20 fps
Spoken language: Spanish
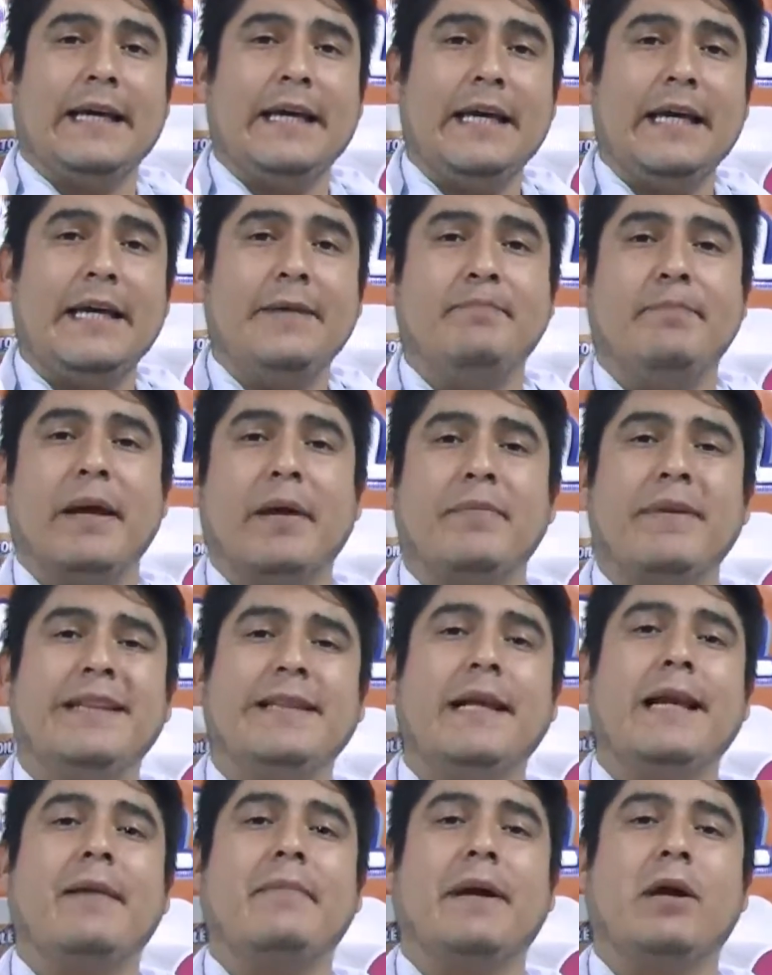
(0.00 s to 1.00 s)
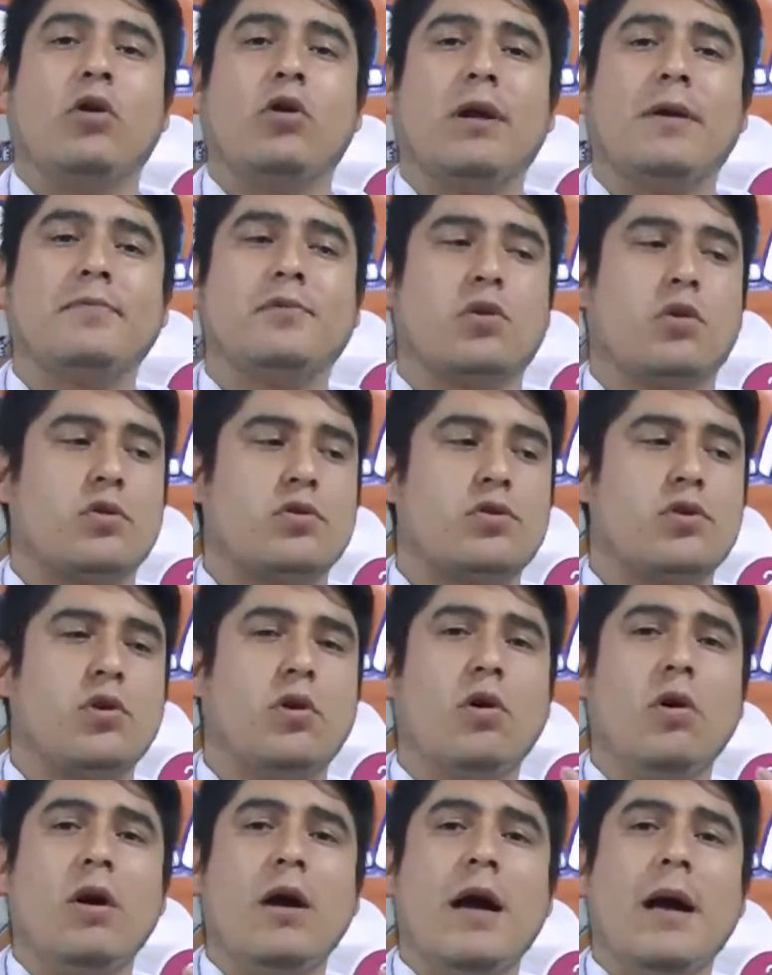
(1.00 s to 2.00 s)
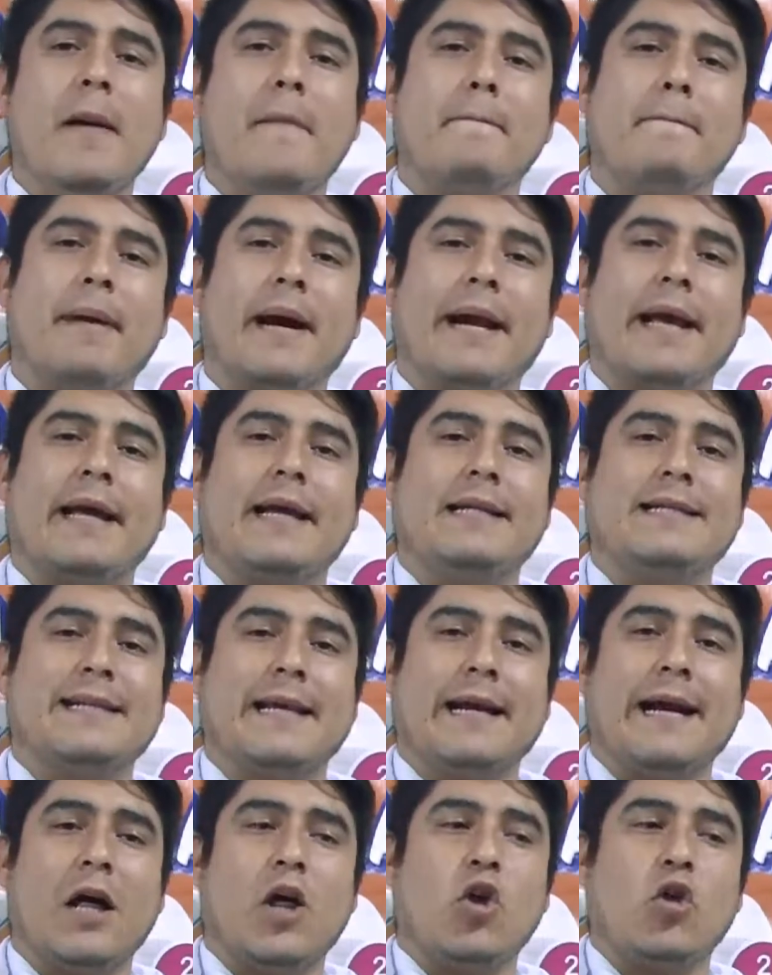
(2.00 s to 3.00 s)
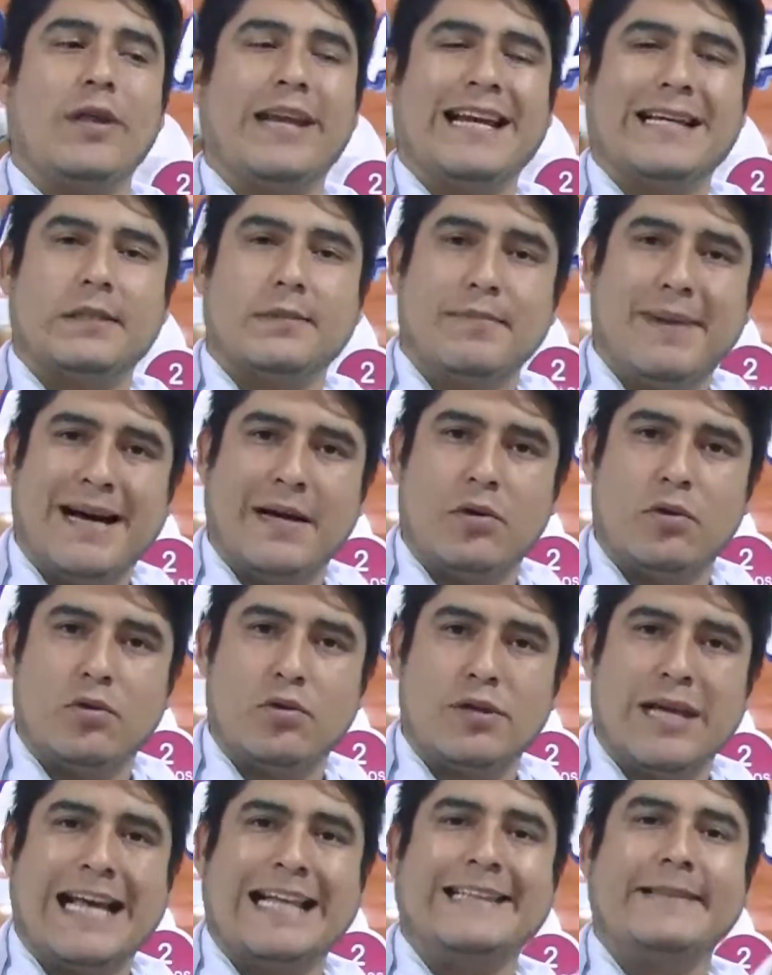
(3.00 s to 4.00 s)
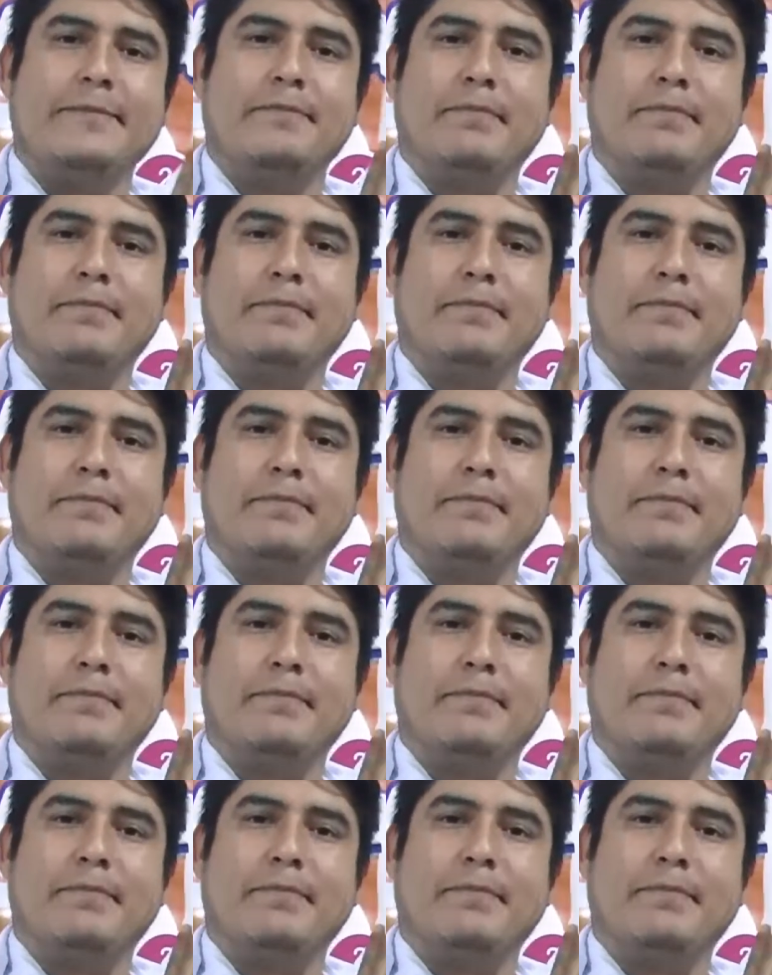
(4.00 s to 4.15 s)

y permite la mejor absorción para el secado de las manos.